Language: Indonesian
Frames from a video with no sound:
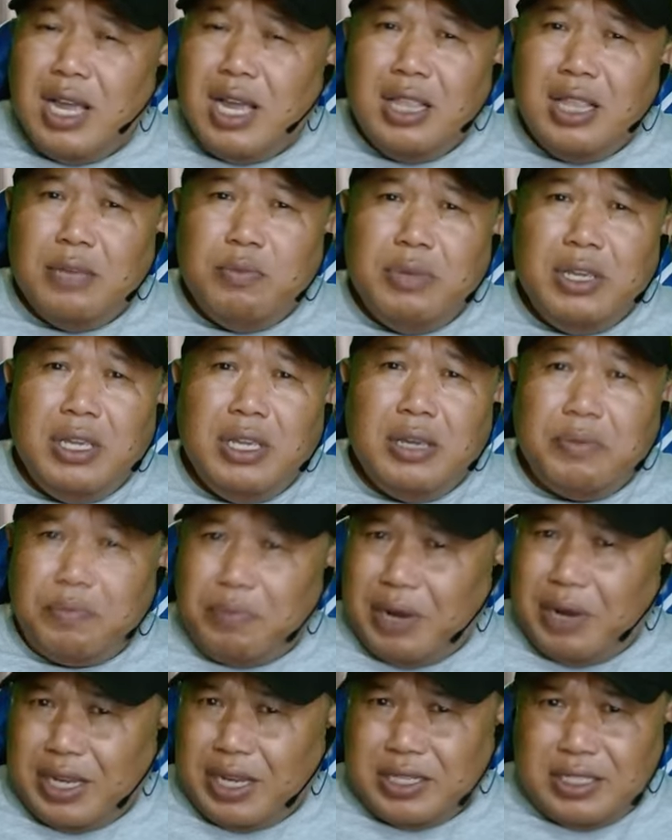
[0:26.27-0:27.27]
lebih
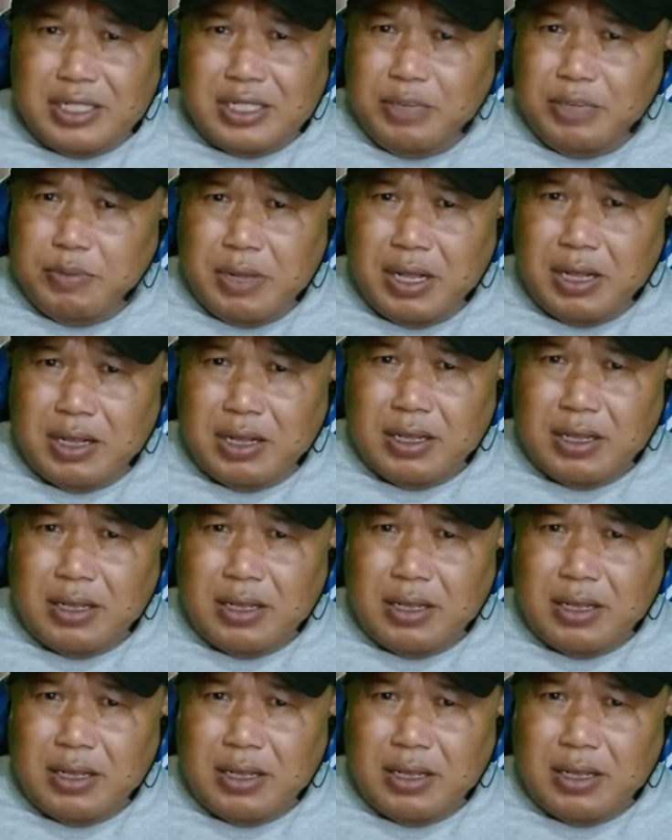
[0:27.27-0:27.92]
fleksibel,